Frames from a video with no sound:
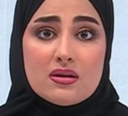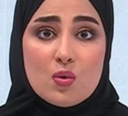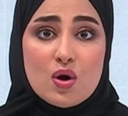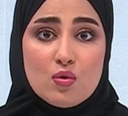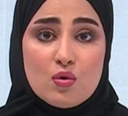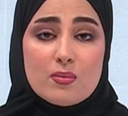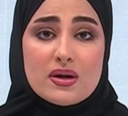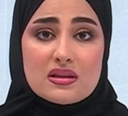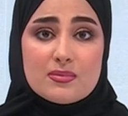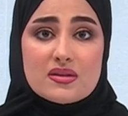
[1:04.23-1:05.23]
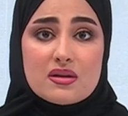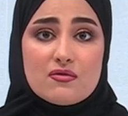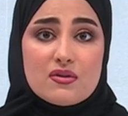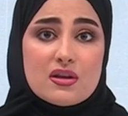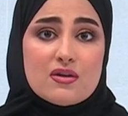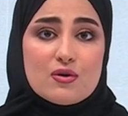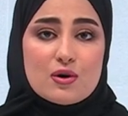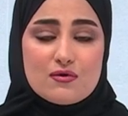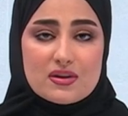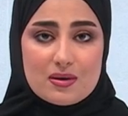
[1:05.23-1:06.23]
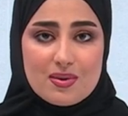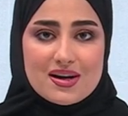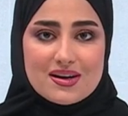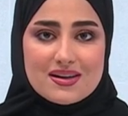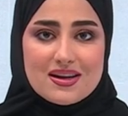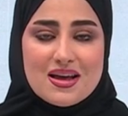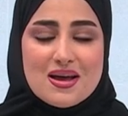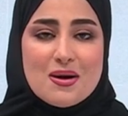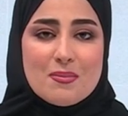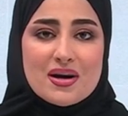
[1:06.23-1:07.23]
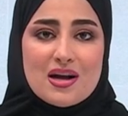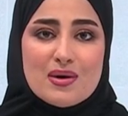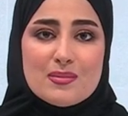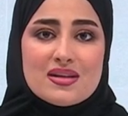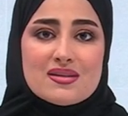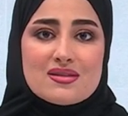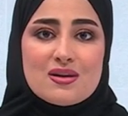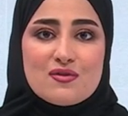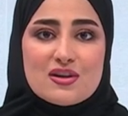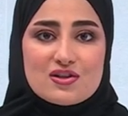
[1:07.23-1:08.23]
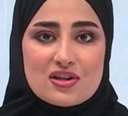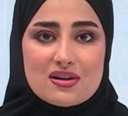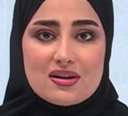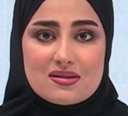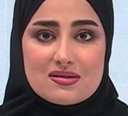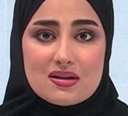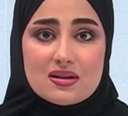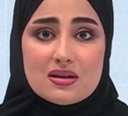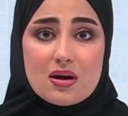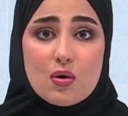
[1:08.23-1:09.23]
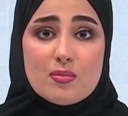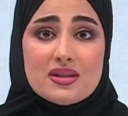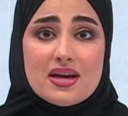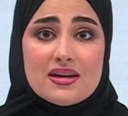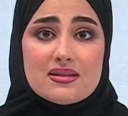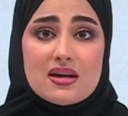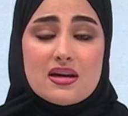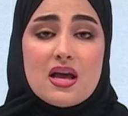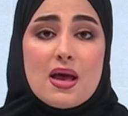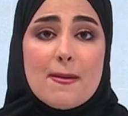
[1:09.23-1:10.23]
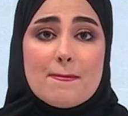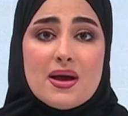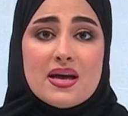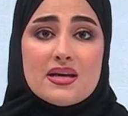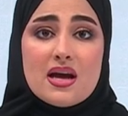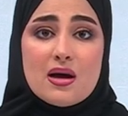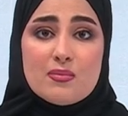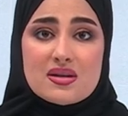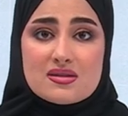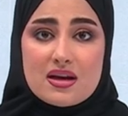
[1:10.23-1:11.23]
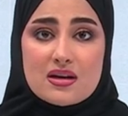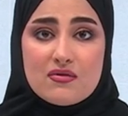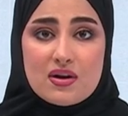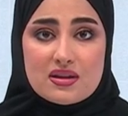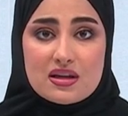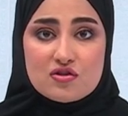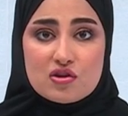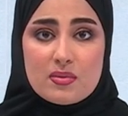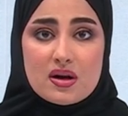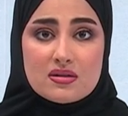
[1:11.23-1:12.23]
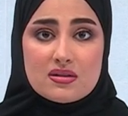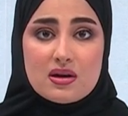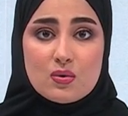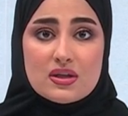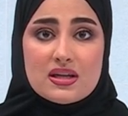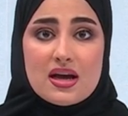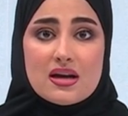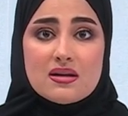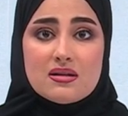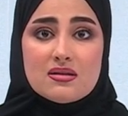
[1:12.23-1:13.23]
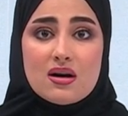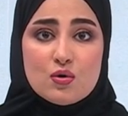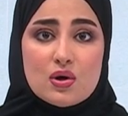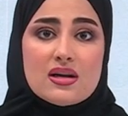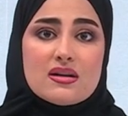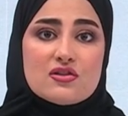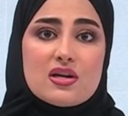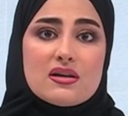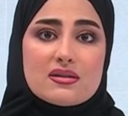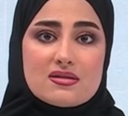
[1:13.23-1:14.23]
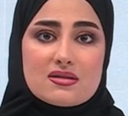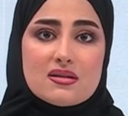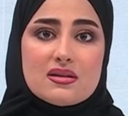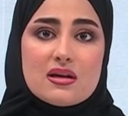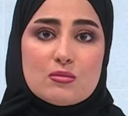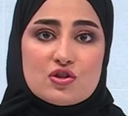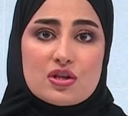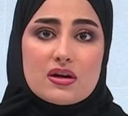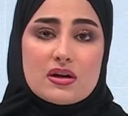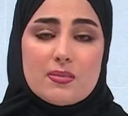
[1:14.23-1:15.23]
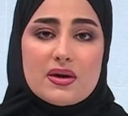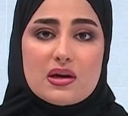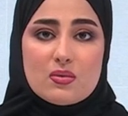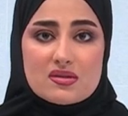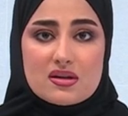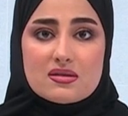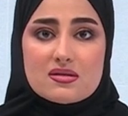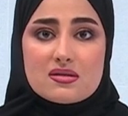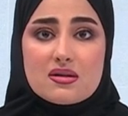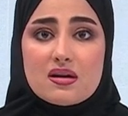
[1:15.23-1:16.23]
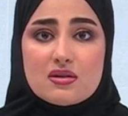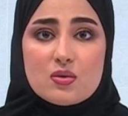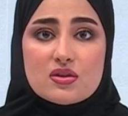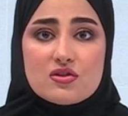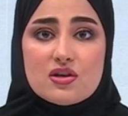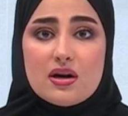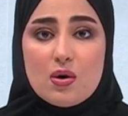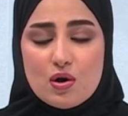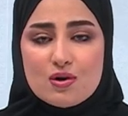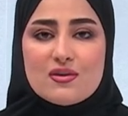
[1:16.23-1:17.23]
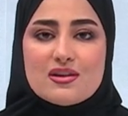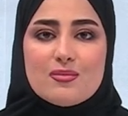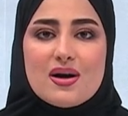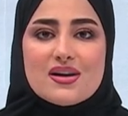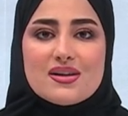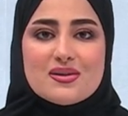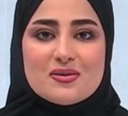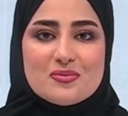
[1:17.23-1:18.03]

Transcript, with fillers: وعضو المكتب التنفيذي في غرفة البحرين مرحبا بك أستاذ في النشرة الاقتصادية وبداية ما هي أبرز أهداف هذه الاجتماعات الدورية التي تعقدها اللجنة الاقتصادية المشتركة بين وزارة الصناعة والتجارة وغرفة البحرين؟